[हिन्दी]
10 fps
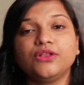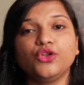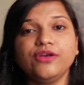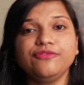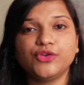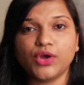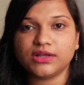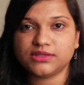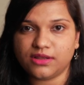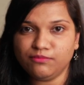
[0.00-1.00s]
तो इफ़ यू
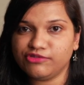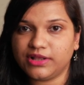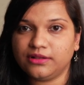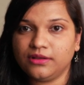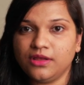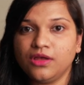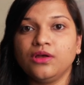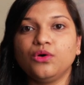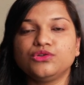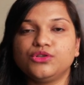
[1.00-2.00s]
आर सम वन
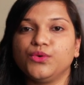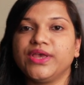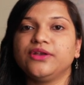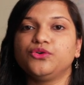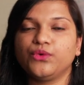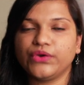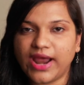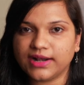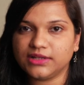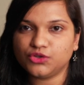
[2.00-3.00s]
हु इज़ लुकिंग टू
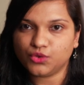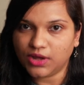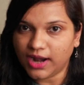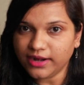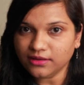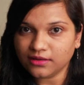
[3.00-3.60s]
क्रैक द जुगाड़